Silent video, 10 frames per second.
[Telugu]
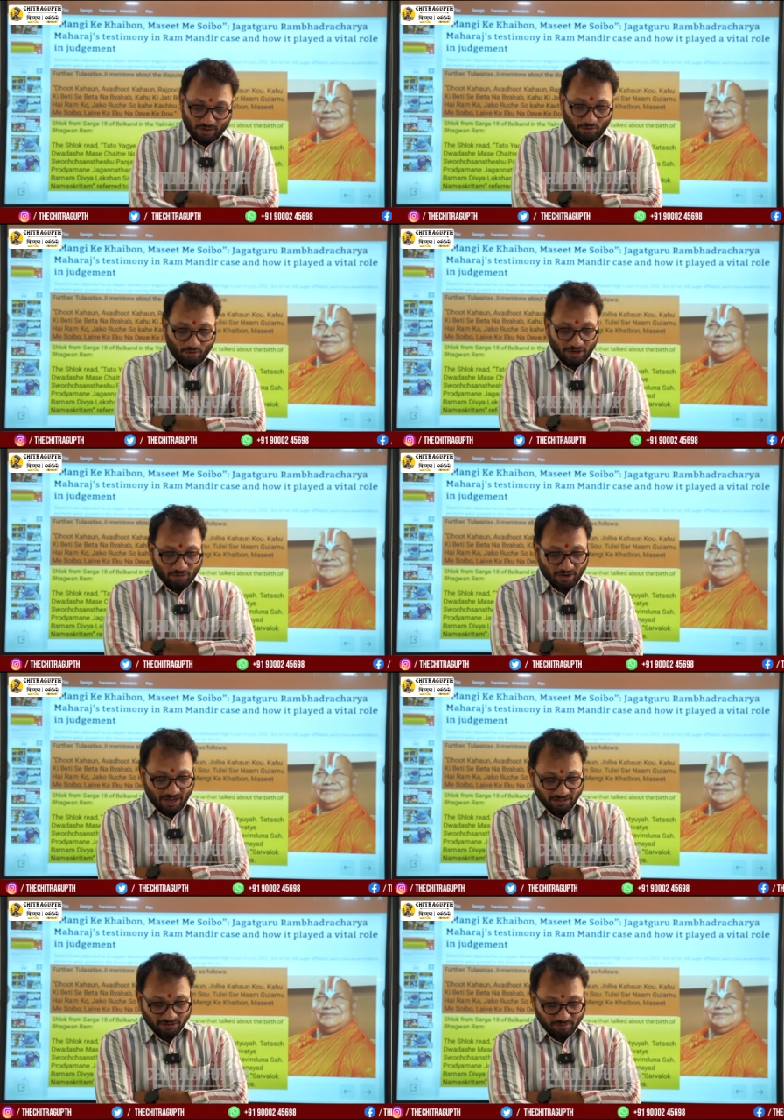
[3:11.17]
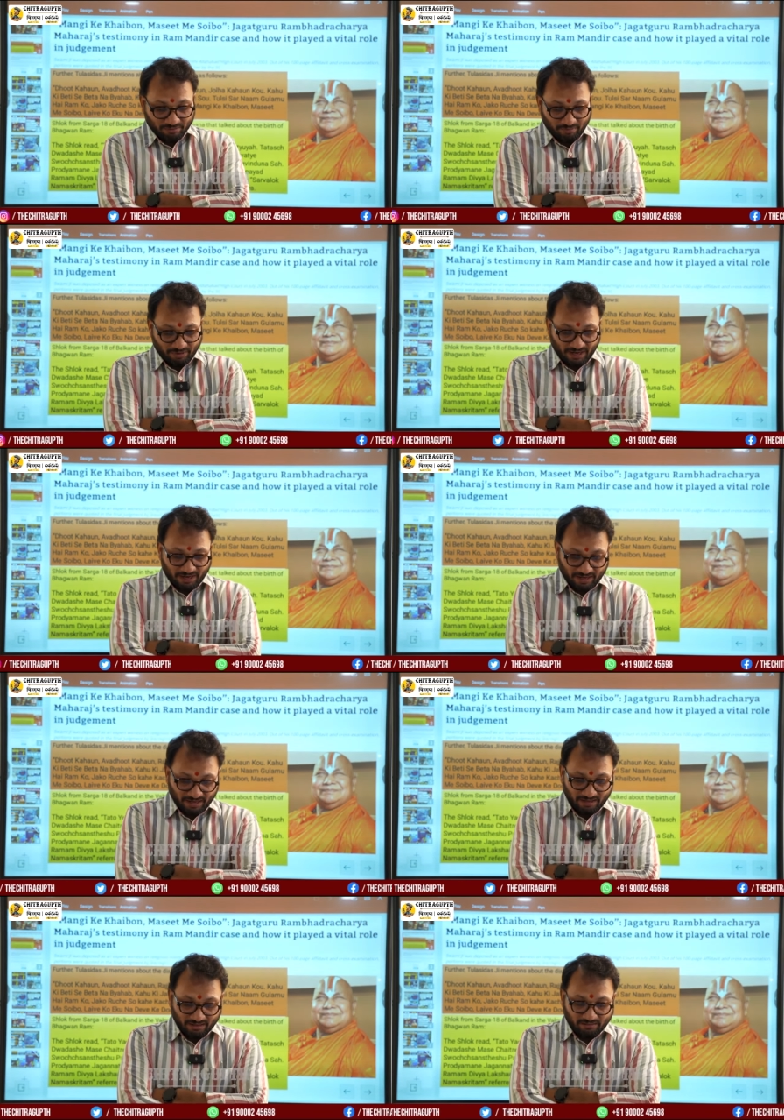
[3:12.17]
ఇంకొకటి కూడా ఆయన ఏం
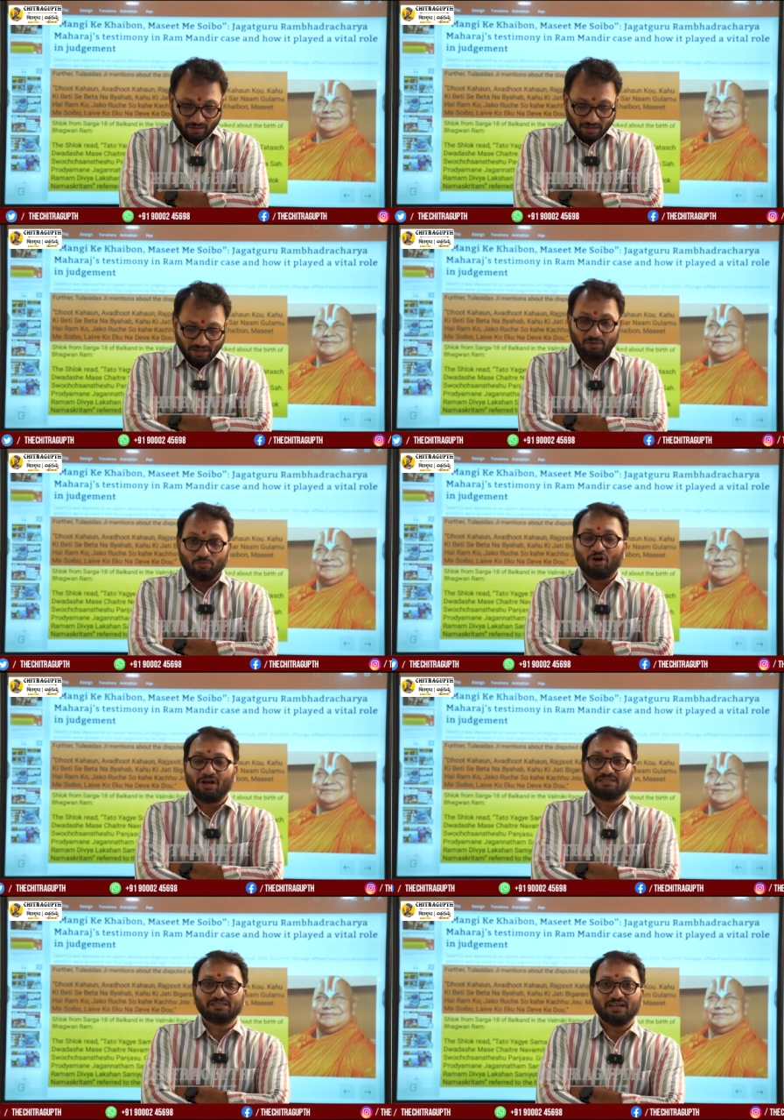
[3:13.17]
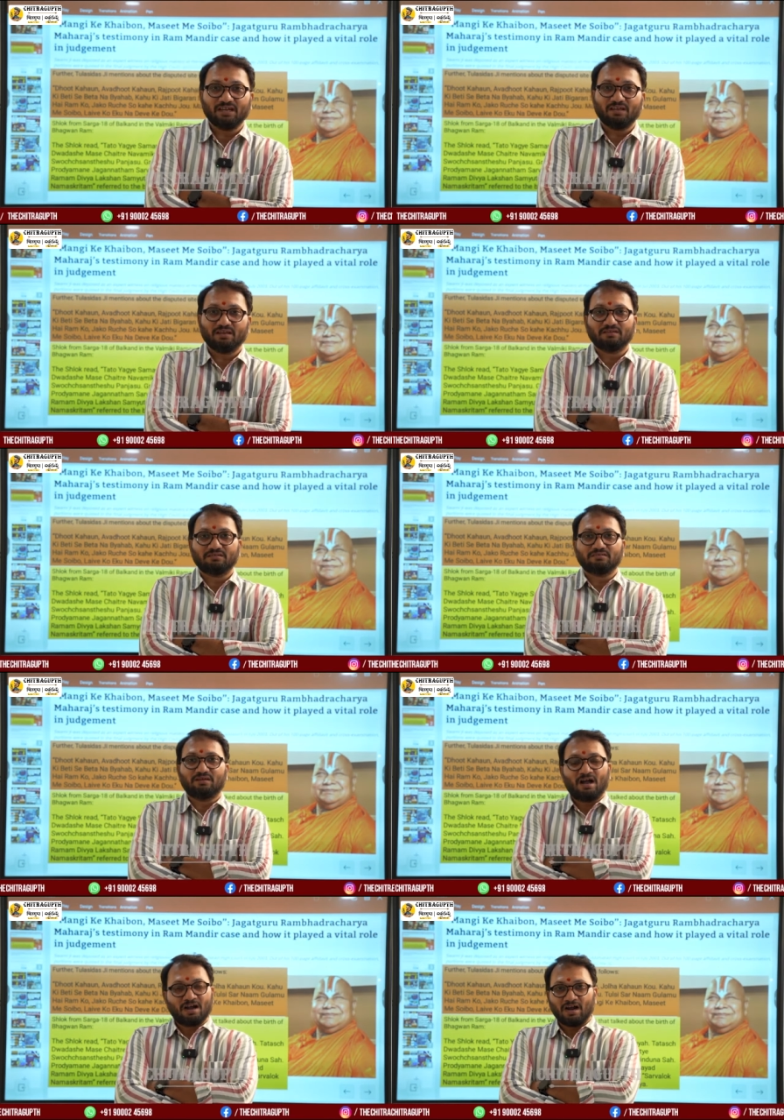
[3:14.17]
చెప్పిండనంటే ఈ మొఘల్స్ని
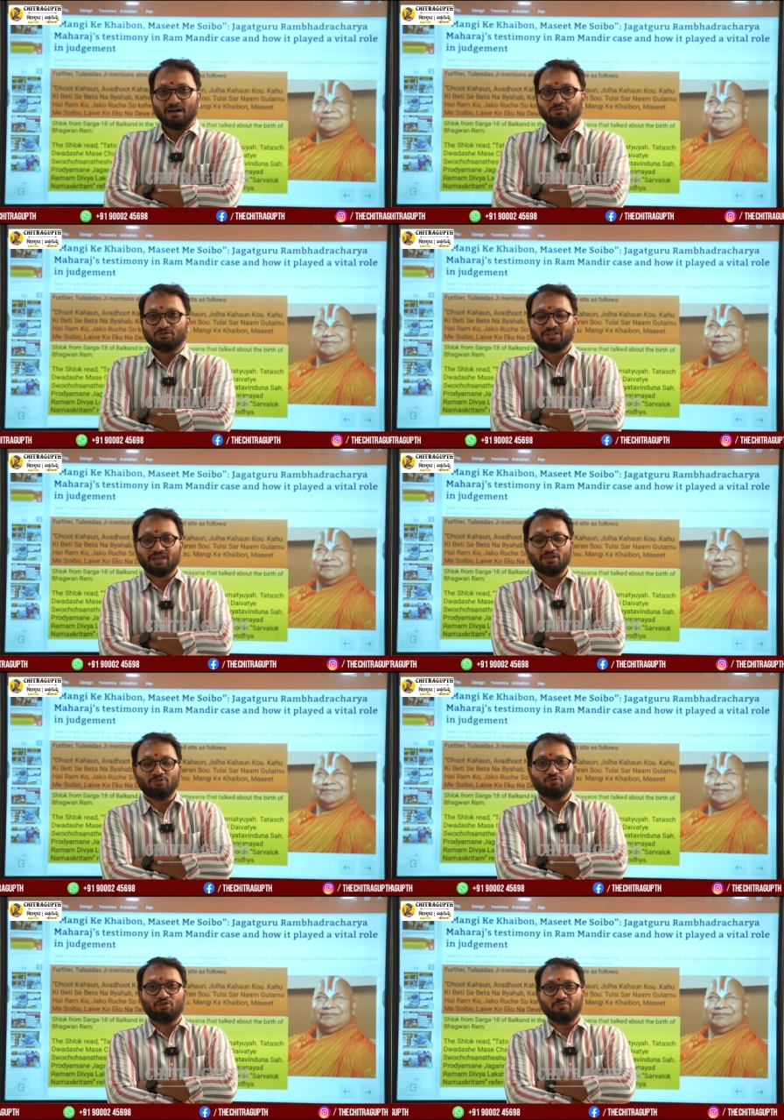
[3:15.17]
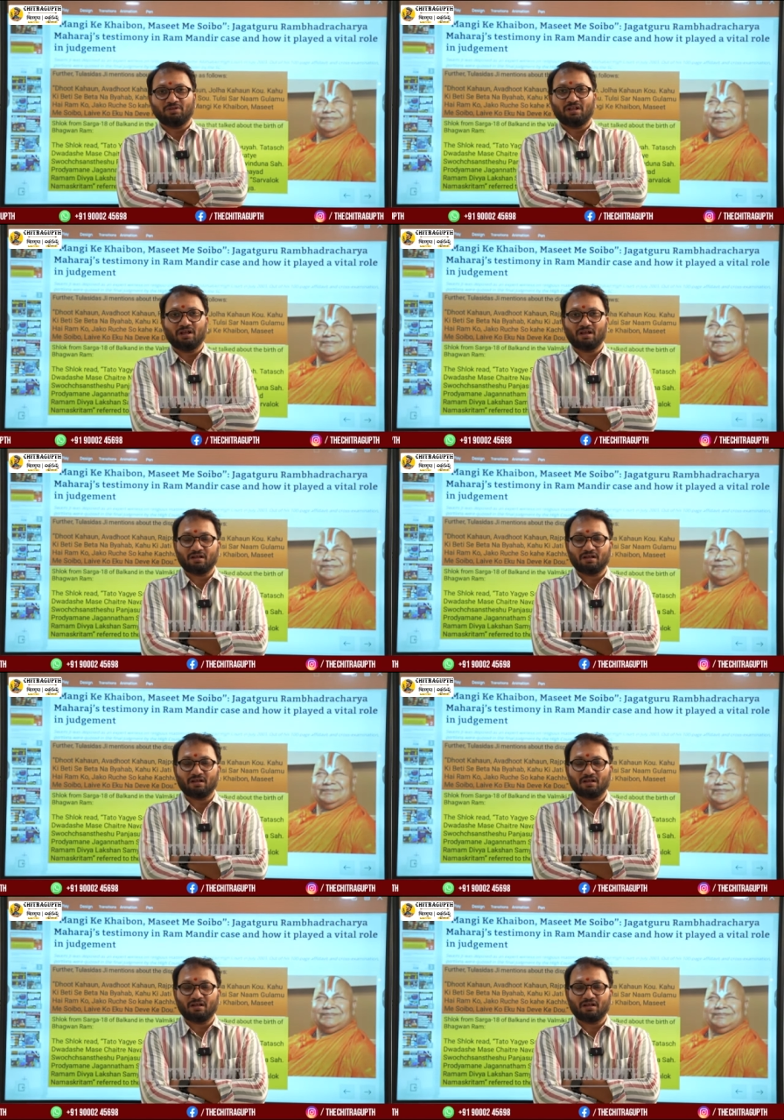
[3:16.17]
ఆ కాడికి వస్తే హిందువుల మీద